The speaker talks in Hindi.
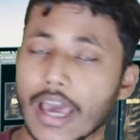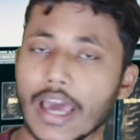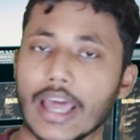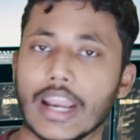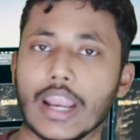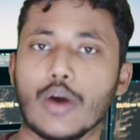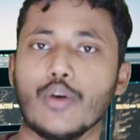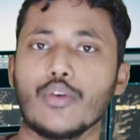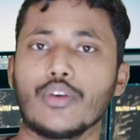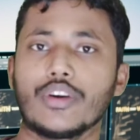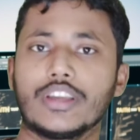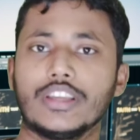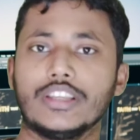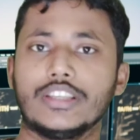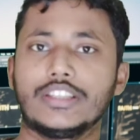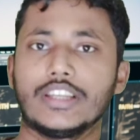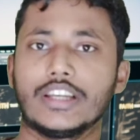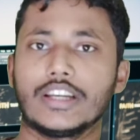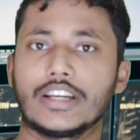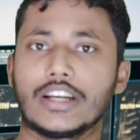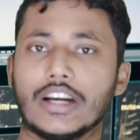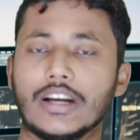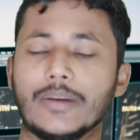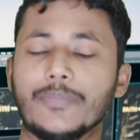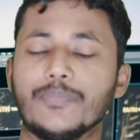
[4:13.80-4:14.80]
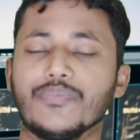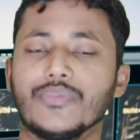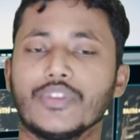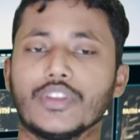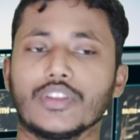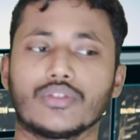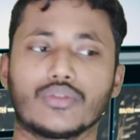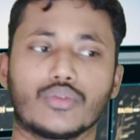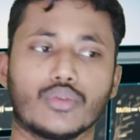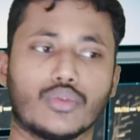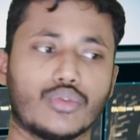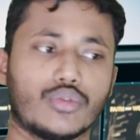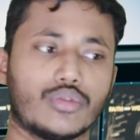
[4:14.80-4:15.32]
अलाउ कीजिएगा
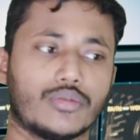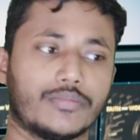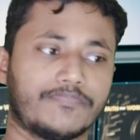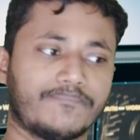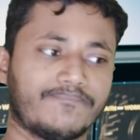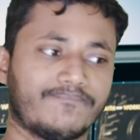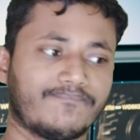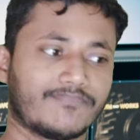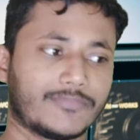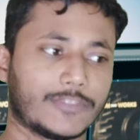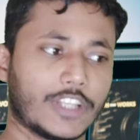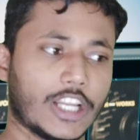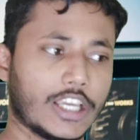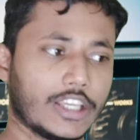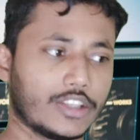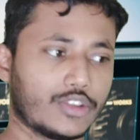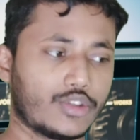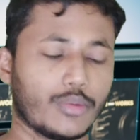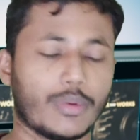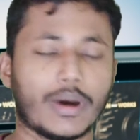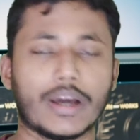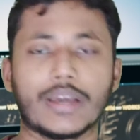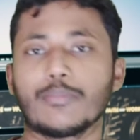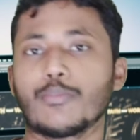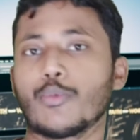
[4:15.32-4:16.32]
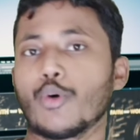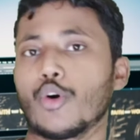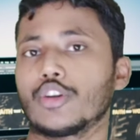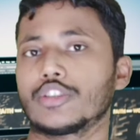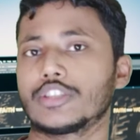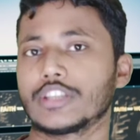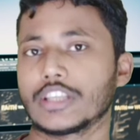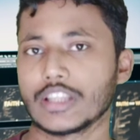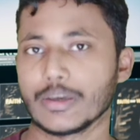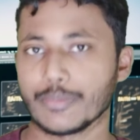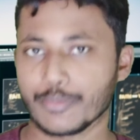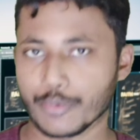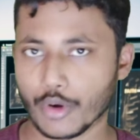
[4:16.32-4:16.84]
तो नहीं तो भाई बहुत
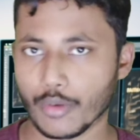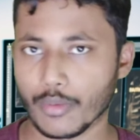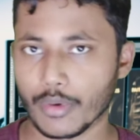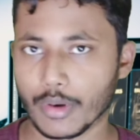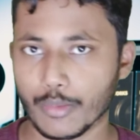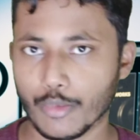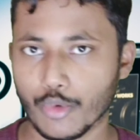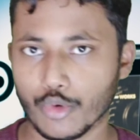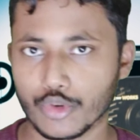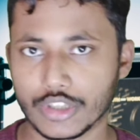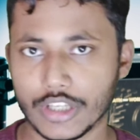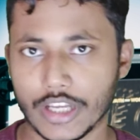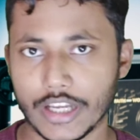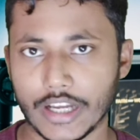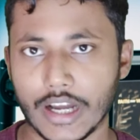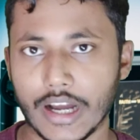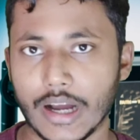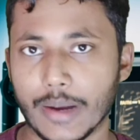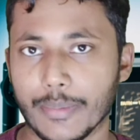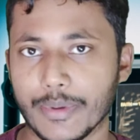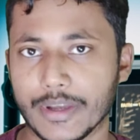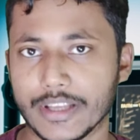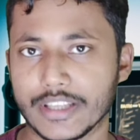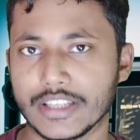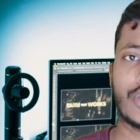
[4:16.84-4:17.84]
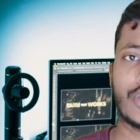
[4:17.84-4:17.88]
ज़्यादा प्रॉब्लम हो जाएगा आपके